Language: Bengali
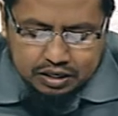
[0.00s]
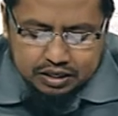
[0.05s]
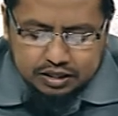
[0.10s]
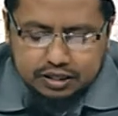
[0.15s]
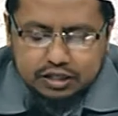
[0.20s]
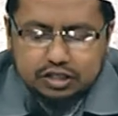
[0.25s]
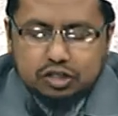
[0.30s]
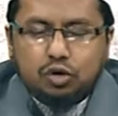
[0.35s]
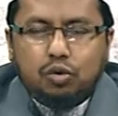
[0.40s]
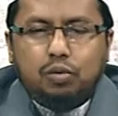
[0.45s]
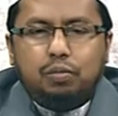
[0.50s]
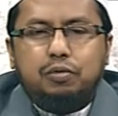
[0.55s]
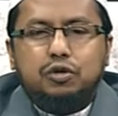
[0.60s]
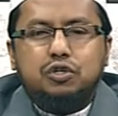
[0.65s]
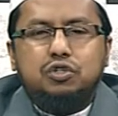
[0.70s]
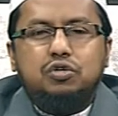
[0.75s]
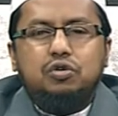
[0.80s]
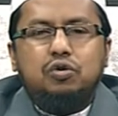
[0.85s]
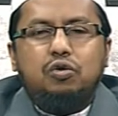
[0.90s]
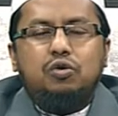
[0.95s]
দ্বিতীয়
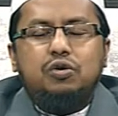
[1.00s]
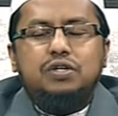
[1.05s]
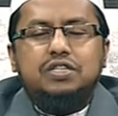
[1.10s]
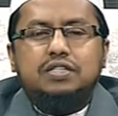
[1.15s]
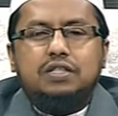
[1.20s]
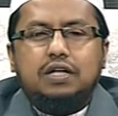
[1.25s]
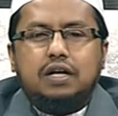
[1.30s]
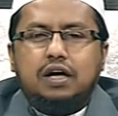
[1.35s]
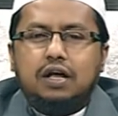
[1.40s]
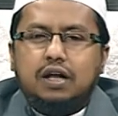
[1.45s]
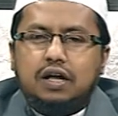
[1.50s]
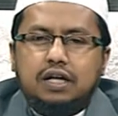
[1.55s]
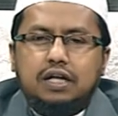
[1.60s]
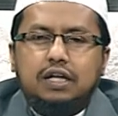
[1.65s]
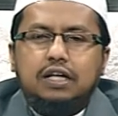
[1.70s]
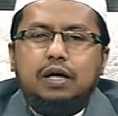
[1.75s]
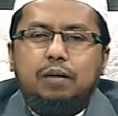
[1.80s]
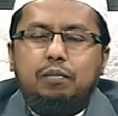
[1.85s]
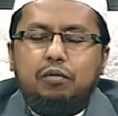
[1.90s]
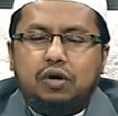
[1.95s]
প্রশ্ন হলো ইস্তেখারা কী
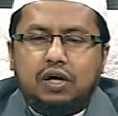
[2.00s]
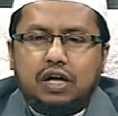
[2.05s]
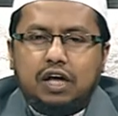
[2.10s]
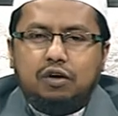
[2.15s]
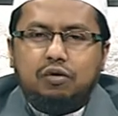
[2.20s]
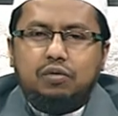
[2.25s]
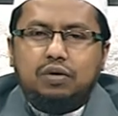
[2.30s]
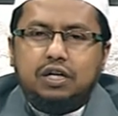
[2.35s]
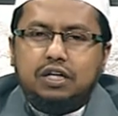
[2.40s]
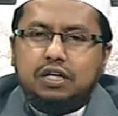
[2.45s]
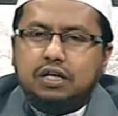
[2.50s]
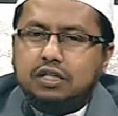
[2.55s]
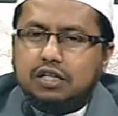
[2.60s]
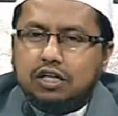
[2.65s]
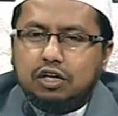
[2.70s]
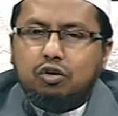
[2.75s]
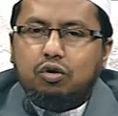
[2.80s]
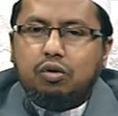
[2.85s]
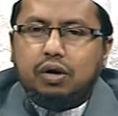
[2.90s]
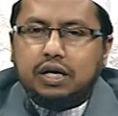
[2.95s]
এবং কেন এটা
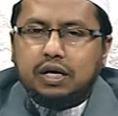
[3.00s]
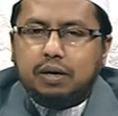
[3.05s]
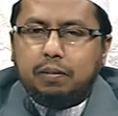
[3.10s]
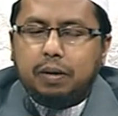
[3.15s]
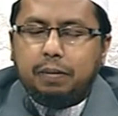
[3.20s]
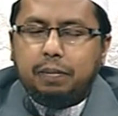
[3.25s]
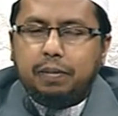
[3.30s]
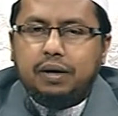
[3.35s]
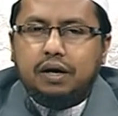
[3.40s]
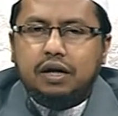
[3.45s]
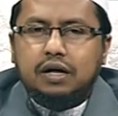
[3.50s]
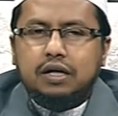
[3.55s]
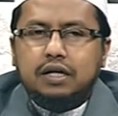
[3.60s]
দীর্ঘ একটা ব্যাপার